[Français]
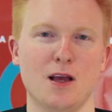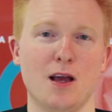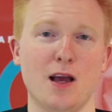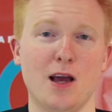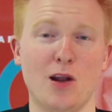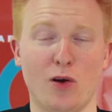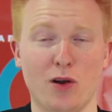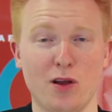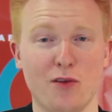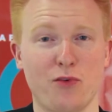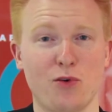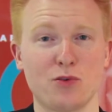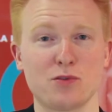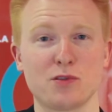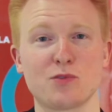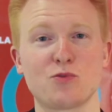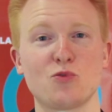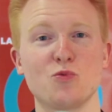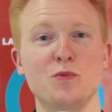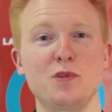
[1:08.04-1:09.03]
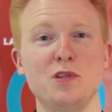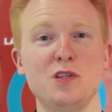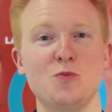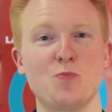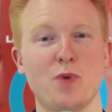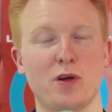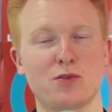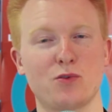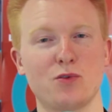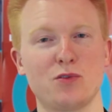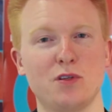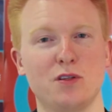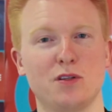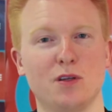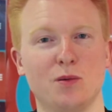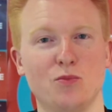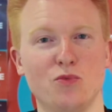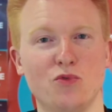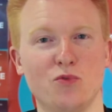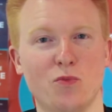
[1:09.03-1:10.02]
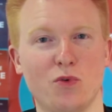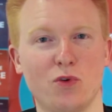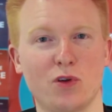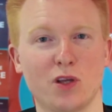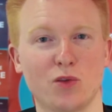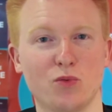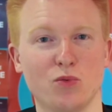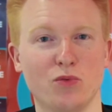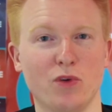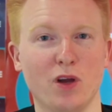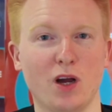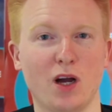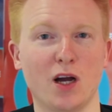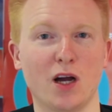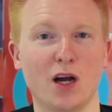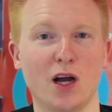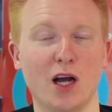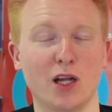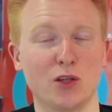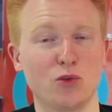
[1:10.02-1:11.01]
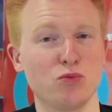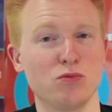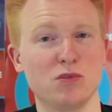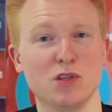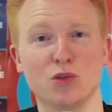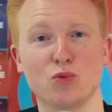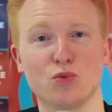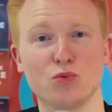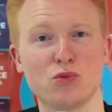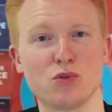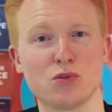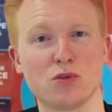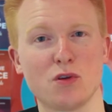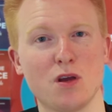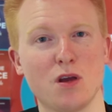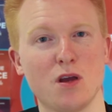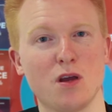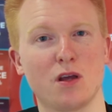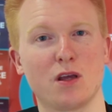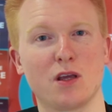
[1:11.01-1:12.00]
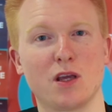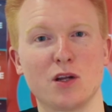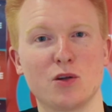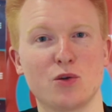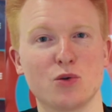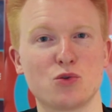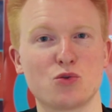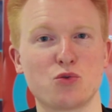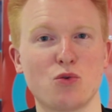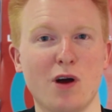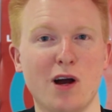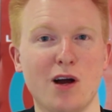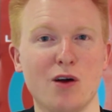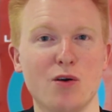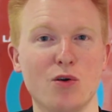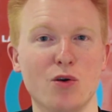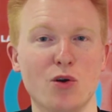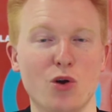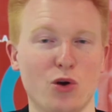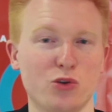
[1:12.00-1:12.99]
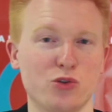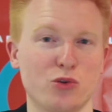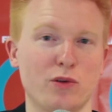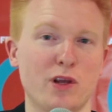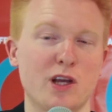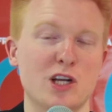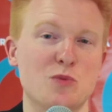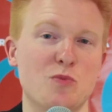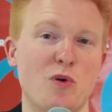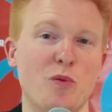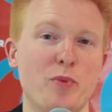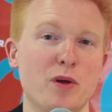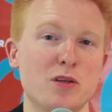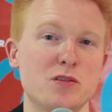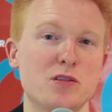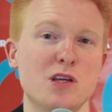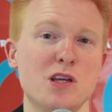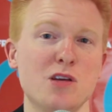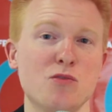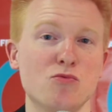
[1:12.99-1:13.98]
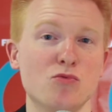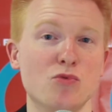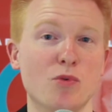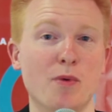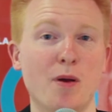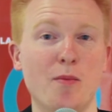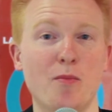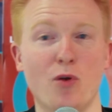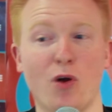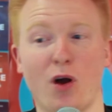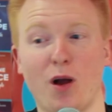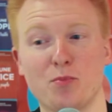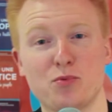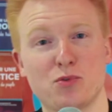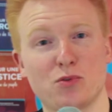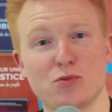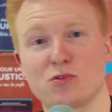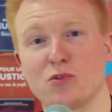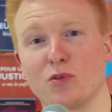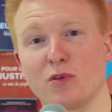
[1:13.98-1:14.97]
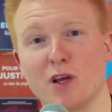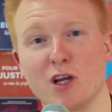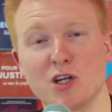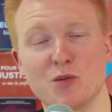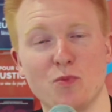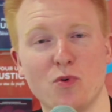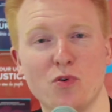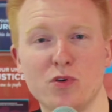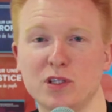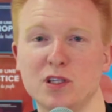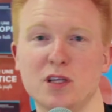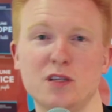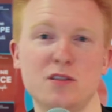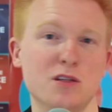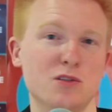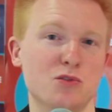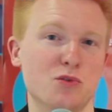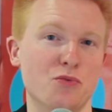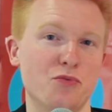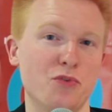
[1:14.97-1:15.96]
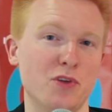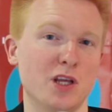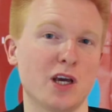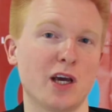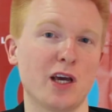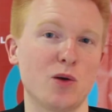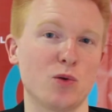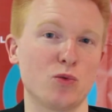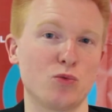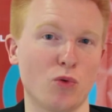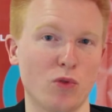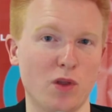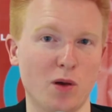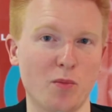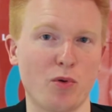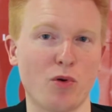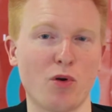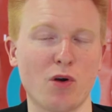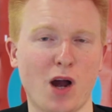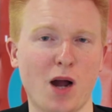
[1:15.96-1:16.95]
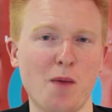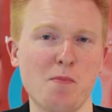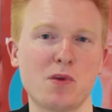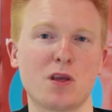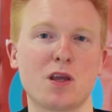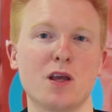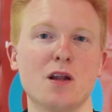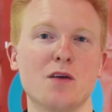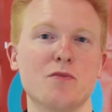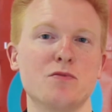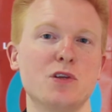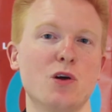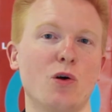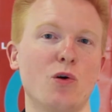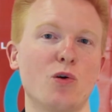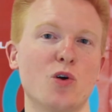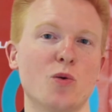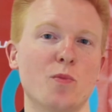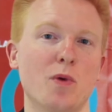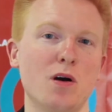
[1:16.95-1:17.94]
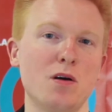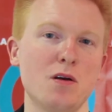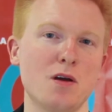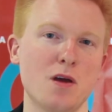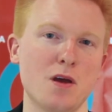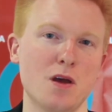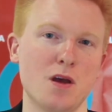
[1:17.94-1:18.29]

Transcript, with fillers: Alors la France Insoumise, parce que c'est un mouvement qui est ouvert à, toutes et tous, quels que soient euh, leurs engagements passés ou même leur absence d'engagement, l'idée c'est de se fédérer autour d'un programme qui est l'avenir en commun